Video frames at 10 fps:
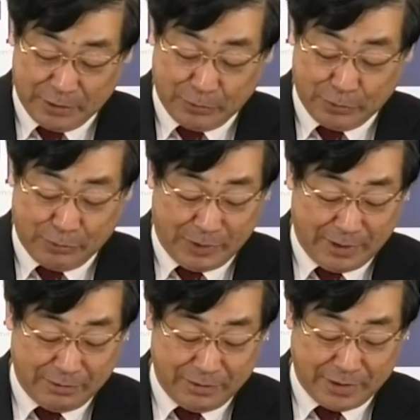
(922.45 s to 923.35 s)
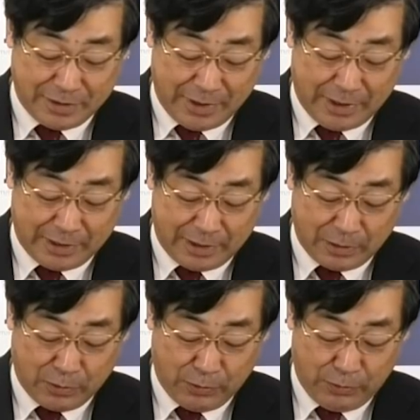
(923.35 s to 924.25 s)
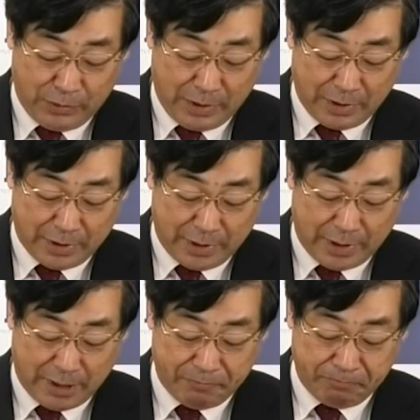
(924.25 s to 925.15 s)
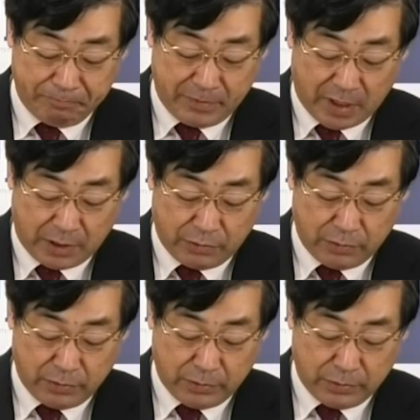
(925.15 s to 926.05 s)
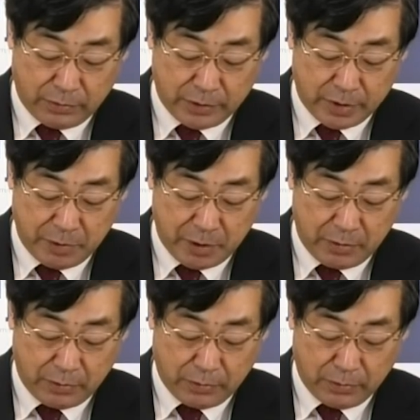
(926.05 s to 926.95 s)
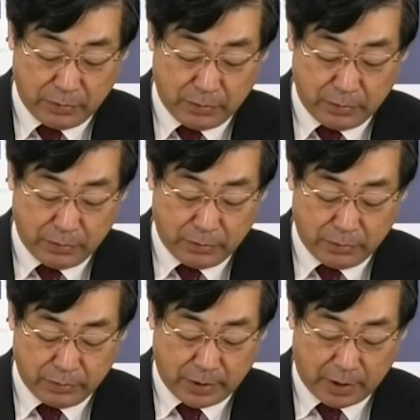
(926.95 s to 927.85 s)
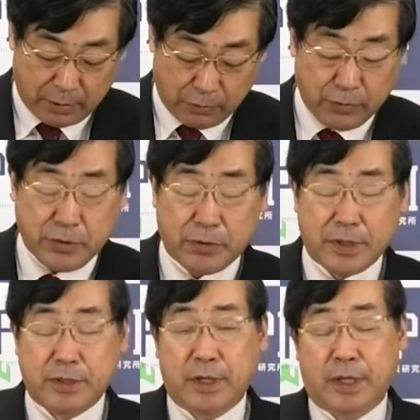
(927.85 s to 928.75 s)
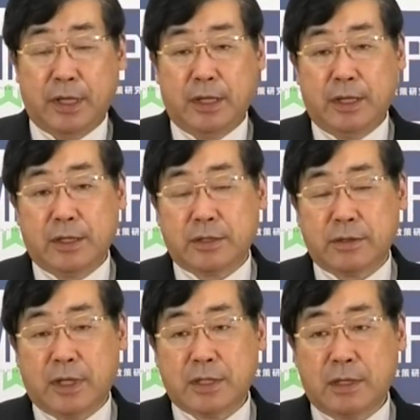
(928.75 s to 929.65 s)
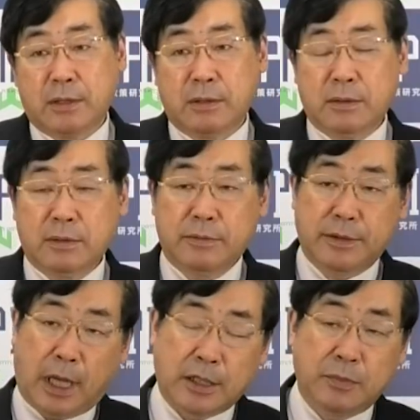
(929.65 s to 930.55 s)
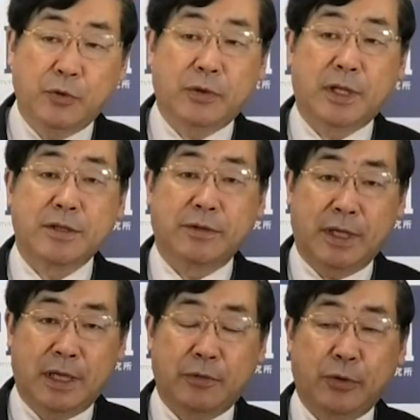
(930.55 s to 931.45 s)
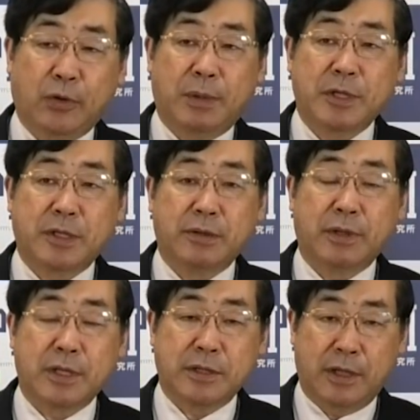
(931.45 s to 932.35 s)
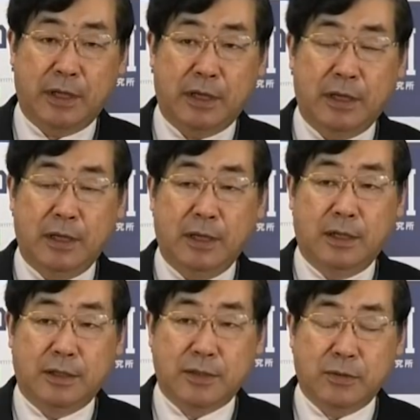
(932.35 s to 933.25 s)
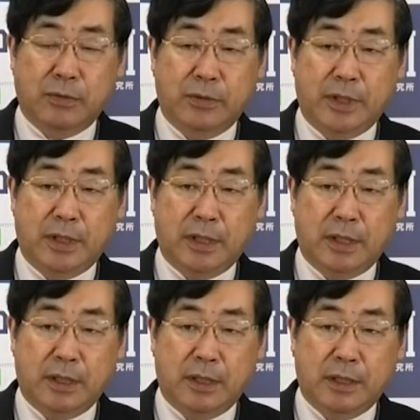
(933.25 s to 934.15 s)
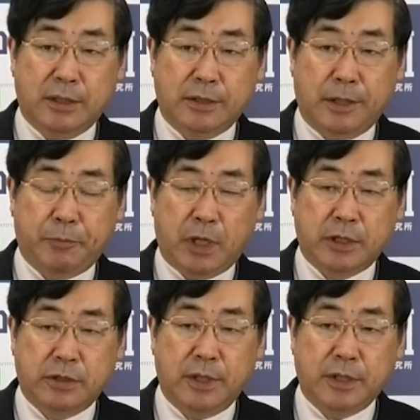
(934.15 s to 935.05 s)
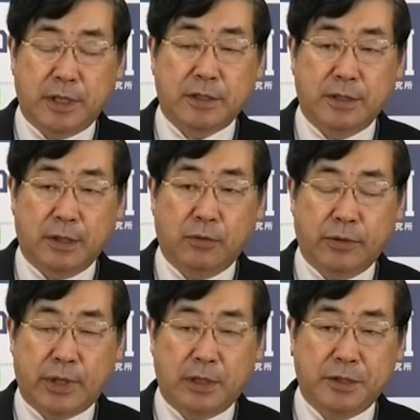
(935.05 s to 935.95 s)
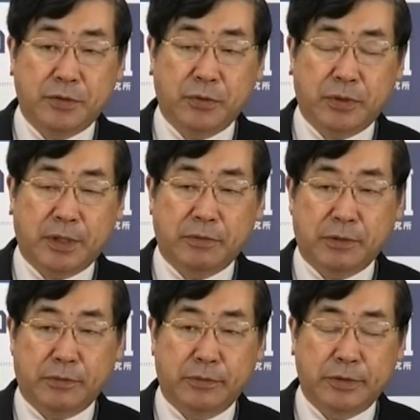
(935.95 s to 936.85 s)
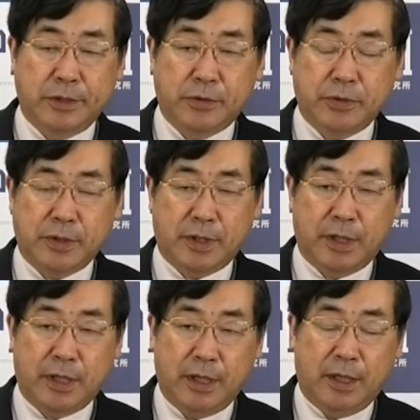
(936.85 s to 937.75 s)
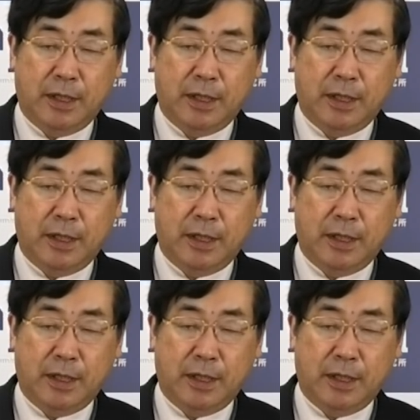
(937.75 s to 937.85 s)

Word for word: ところもあるんですが、ただこの中で、まあ、あの、自民党が落とすとですね、菅さん、足元なんですよね、あの横浜市っていうのはですね。で、そこで、まあ、すでにですね、この乱立状態のについて、